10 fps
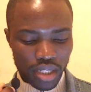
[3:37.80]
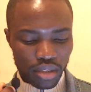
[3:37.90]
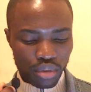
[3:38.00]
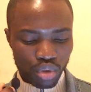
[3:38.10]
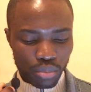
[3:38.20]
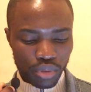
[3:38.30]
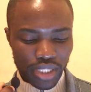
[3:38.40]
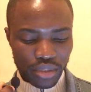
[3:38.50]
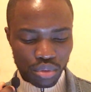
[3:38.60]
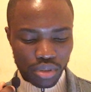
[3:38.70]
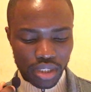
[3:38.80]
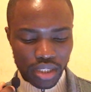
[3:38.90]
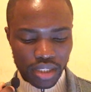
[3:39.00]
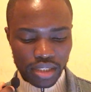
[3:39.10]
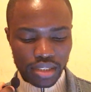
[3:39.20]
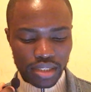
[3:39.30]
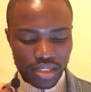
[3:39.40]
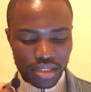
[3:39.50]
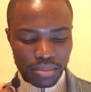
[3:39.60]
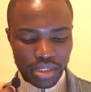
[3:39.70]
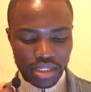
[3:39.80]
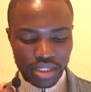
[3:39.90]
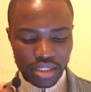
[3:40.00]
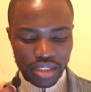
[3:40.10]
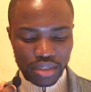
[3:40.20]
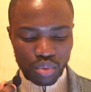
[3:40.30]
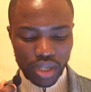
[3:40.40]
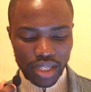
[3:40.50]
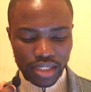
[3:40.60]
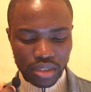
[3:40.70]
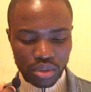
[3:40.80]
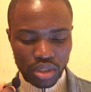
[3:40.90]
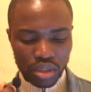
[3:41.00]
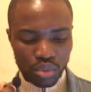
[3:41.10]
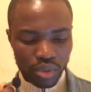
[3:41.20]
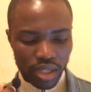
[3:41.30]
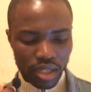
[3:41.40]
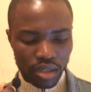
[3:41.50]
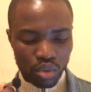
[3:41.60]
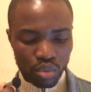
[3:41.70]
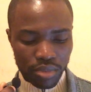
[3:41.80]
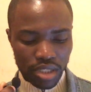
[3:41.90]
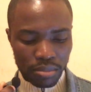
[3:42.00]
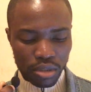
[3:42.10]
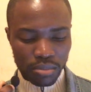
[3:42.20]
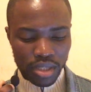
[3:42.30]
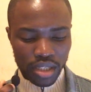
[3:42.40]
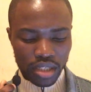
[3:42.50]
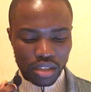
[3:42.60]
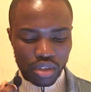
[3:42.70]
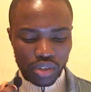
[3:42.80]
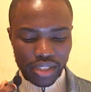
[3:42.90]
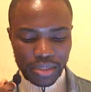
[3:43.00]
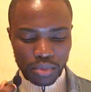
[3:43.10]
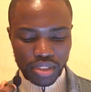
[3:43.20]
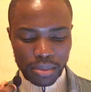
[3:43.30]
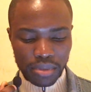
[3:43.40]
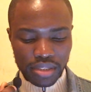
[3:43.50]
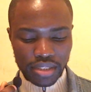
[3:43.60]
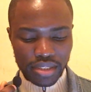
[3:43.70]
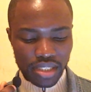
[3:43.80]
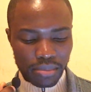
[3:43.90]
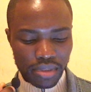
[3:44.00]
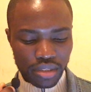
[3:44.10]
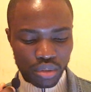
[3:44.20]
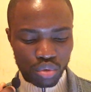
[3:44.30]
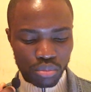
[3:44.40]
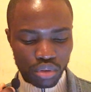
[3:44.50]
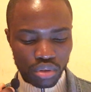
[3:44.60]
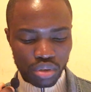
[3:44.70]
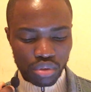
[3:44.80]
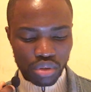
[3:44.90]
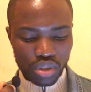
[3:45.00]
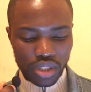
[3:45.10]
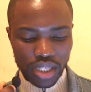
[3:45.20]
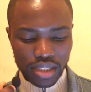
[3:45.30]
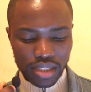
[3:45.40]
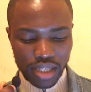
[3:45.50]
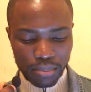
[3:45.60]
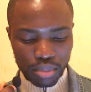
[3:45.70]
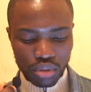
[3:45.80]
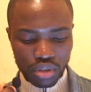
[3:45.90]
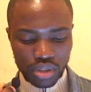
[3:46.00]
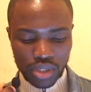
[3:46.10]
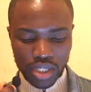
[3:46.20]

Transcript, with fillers: le nombre d'actionnaires est illimité et doit être de 1 au minimum. Leur responsabilité se limite au montant de leur apport.